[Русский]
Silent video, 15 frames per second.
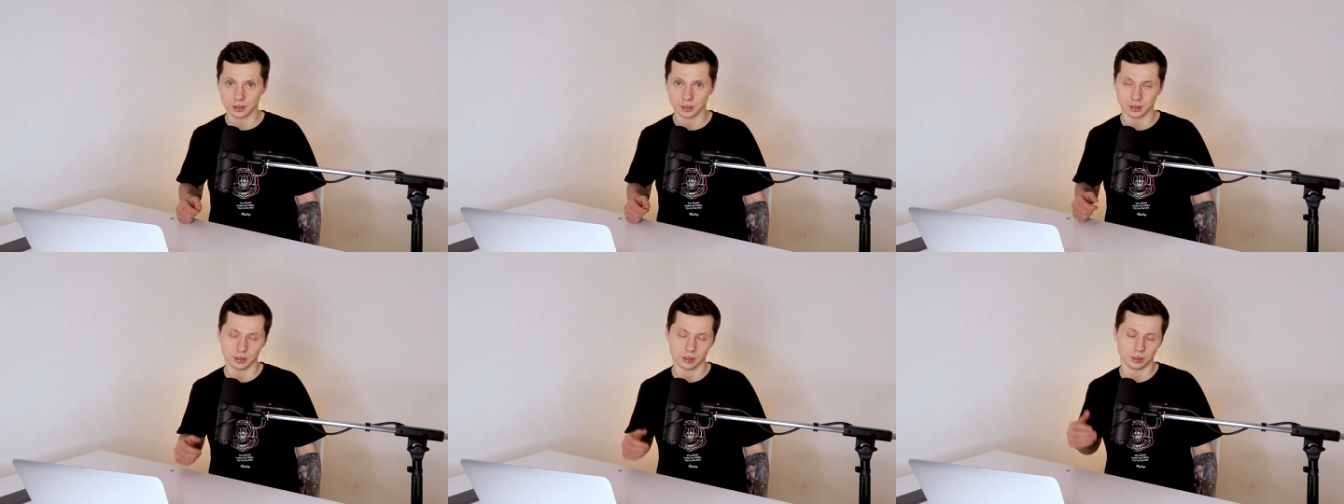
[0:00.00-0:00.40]

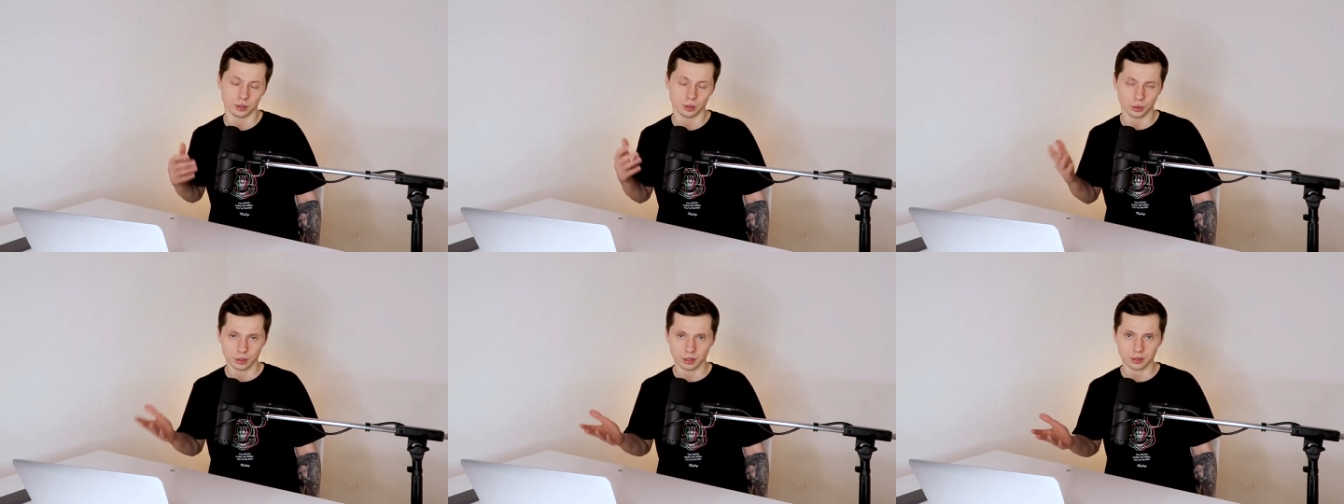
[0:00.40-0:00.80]
Это
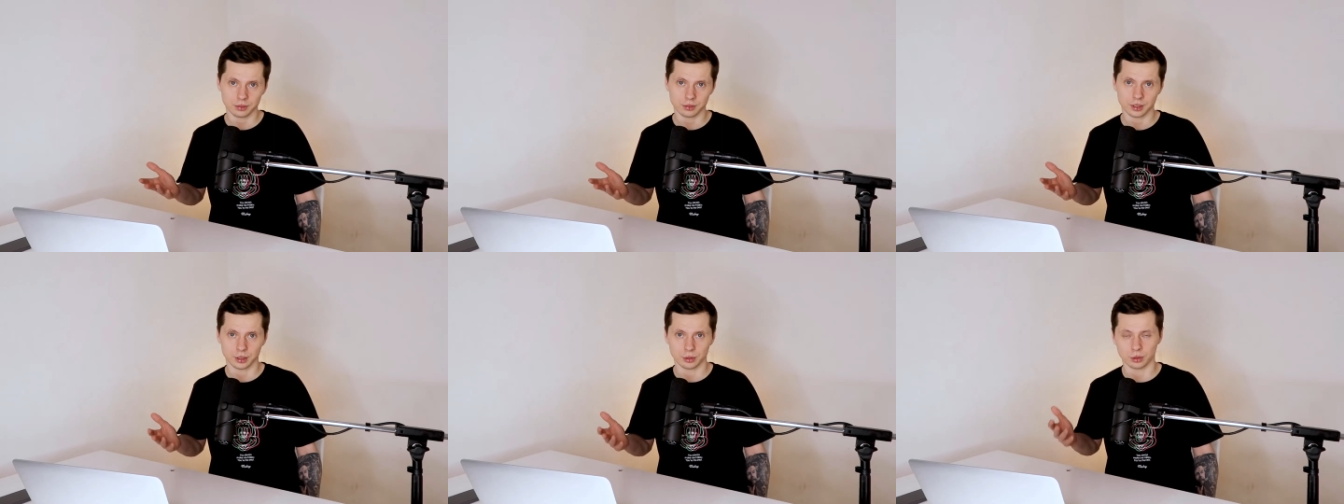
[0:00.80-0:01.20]
история,
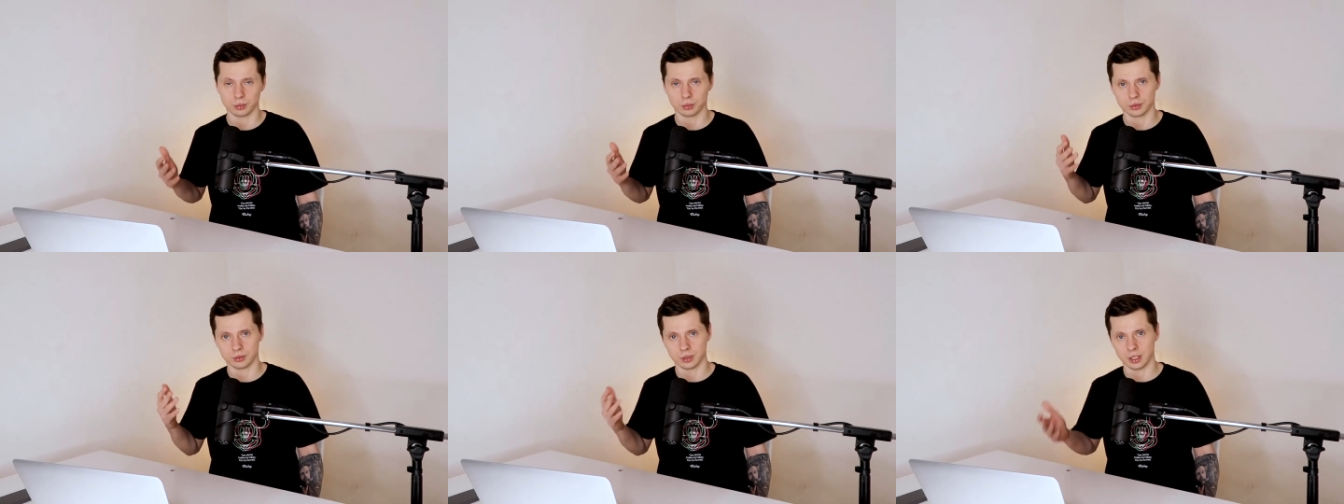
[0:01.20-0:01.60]

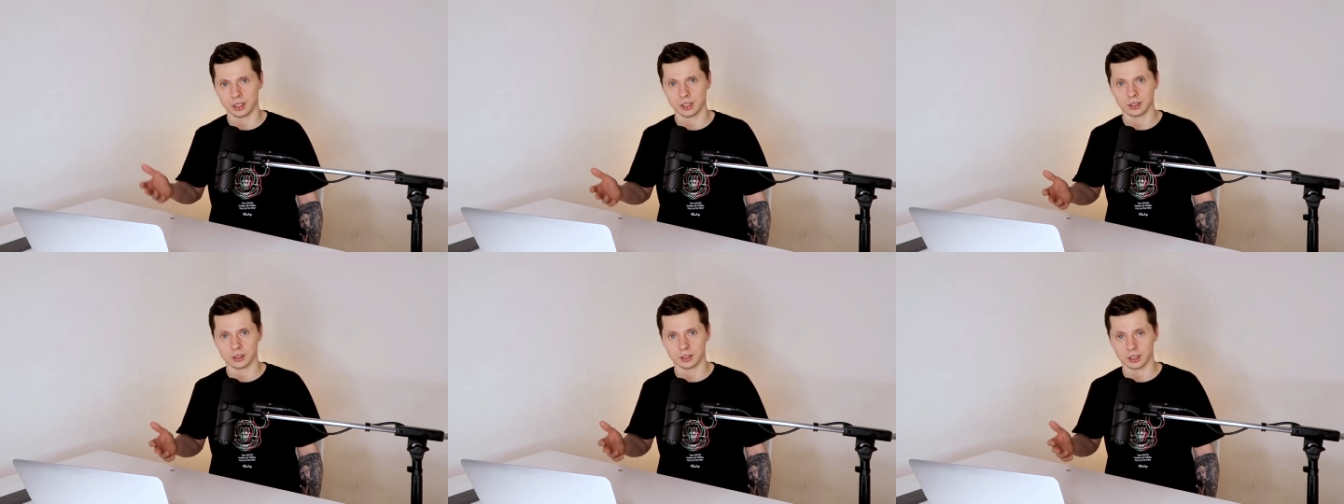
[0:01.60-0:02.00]
которая
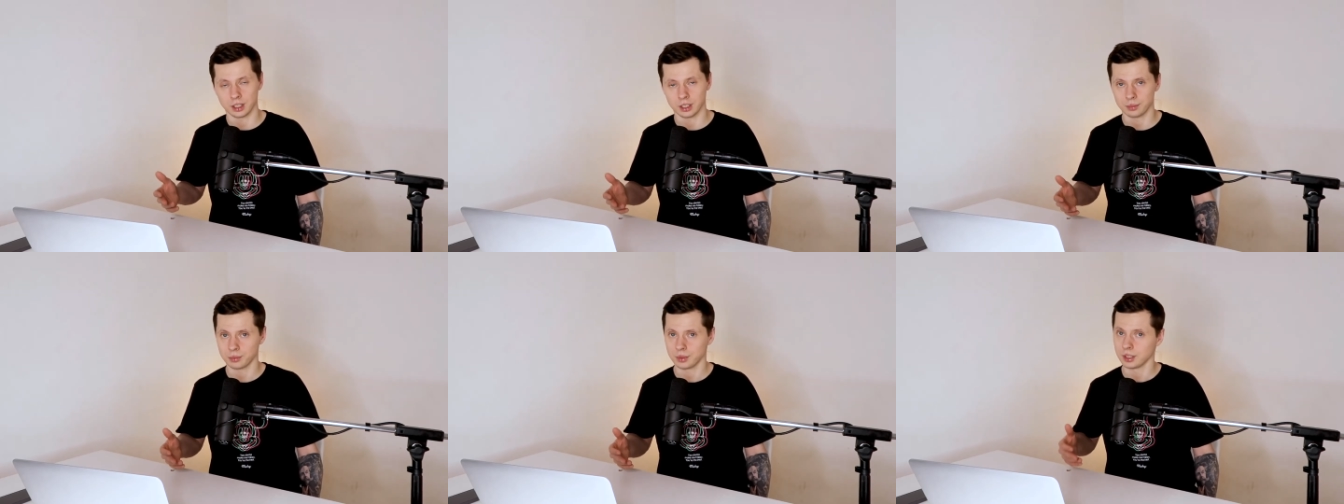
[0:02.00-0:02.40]
позволяет
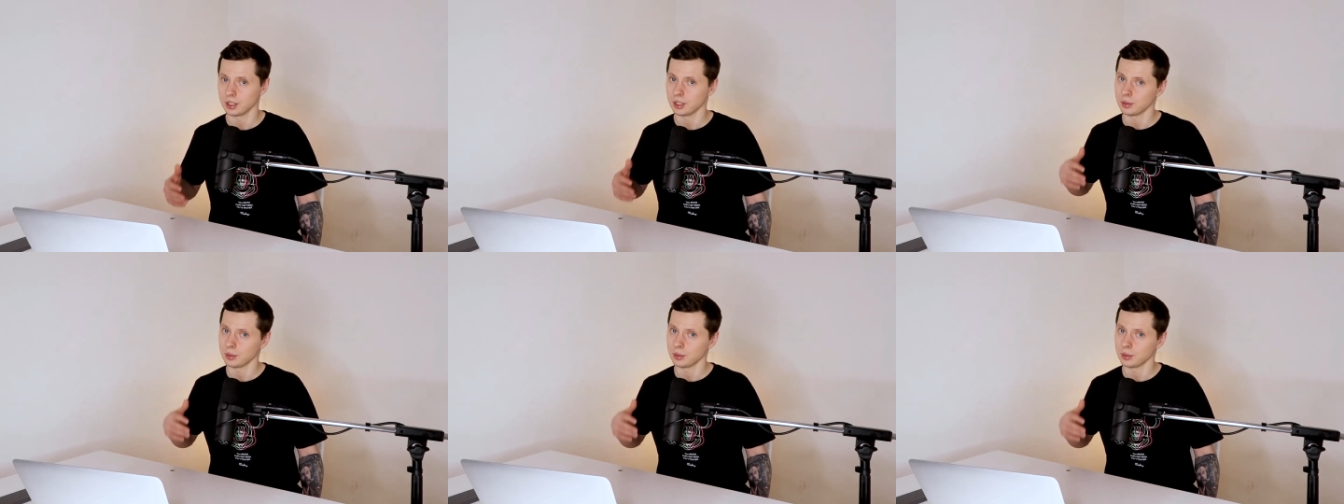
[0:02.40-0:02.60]
нам